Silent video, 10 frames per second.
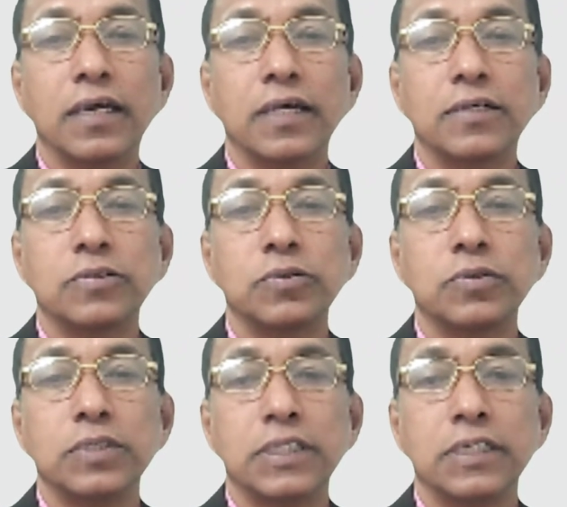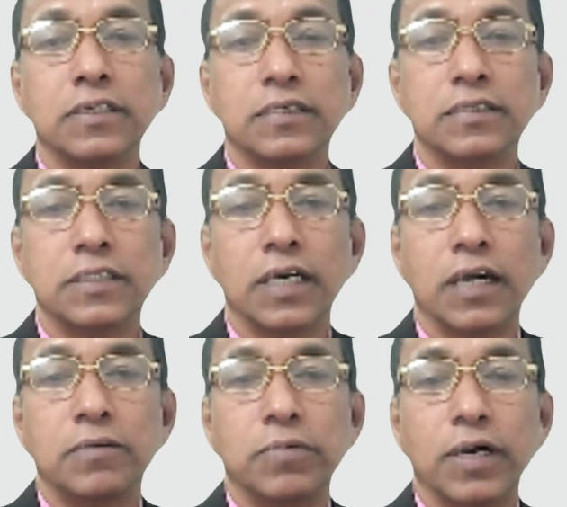এক দুই তিন
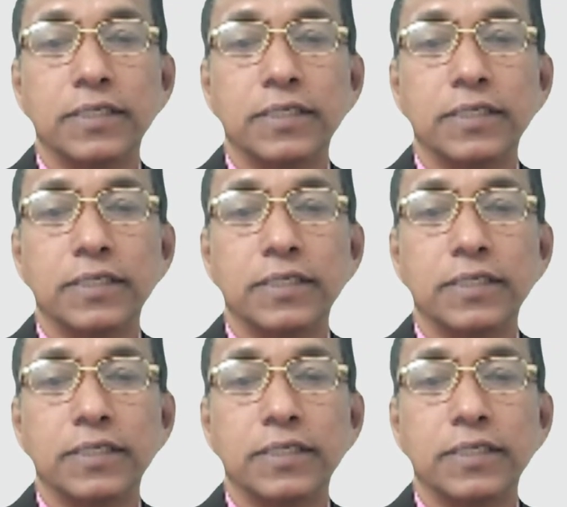চার পাঁচ